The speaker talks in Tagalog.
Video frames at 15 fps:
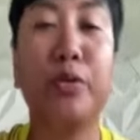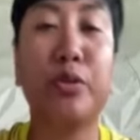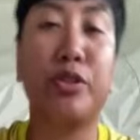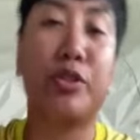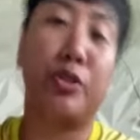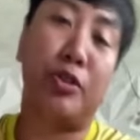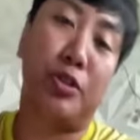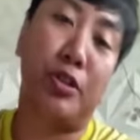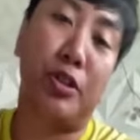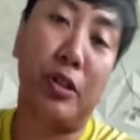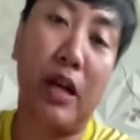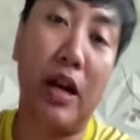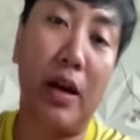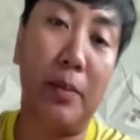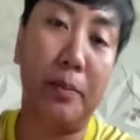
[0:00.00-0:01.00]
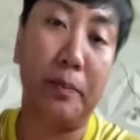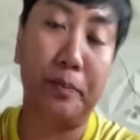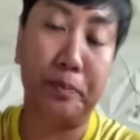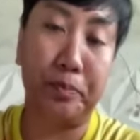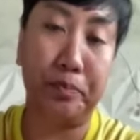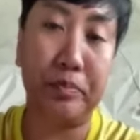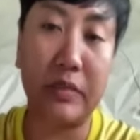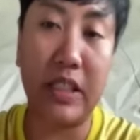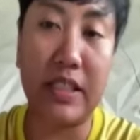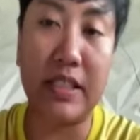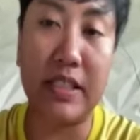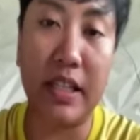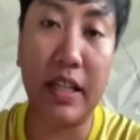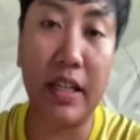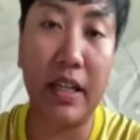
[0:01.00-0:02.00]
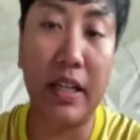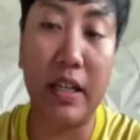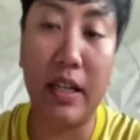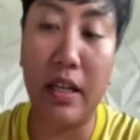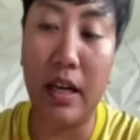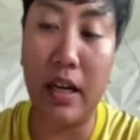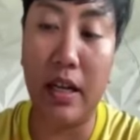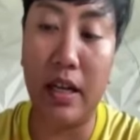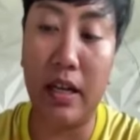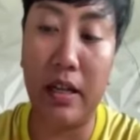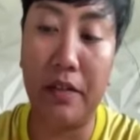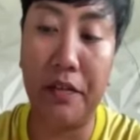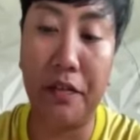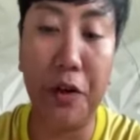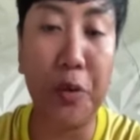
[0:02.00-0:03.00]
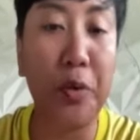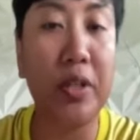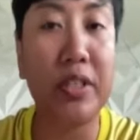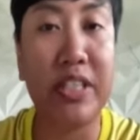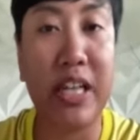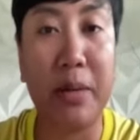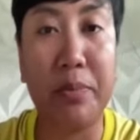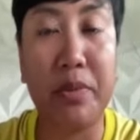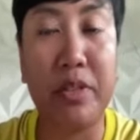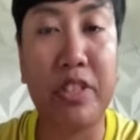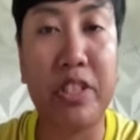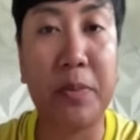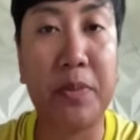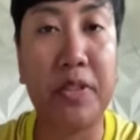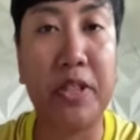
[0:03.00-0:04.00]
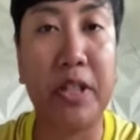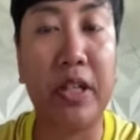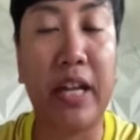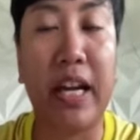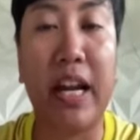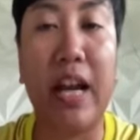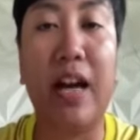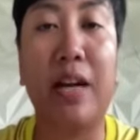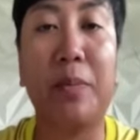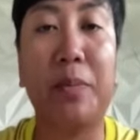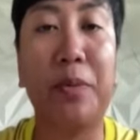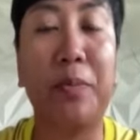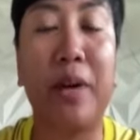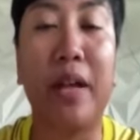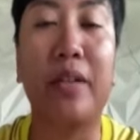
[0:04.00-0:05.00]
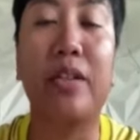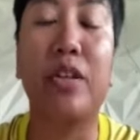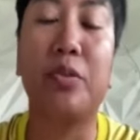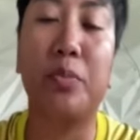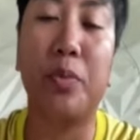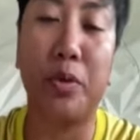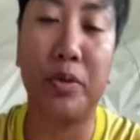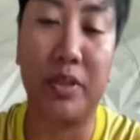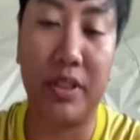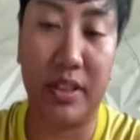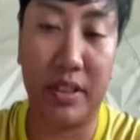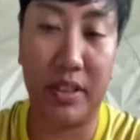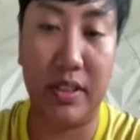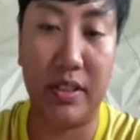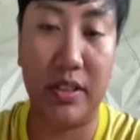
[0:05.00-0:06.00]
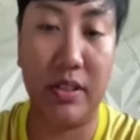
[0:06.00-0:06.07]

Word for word: sir. Um, kasi uh, for World Championship, sir, Apo. kailangan po brand new boats. Ah,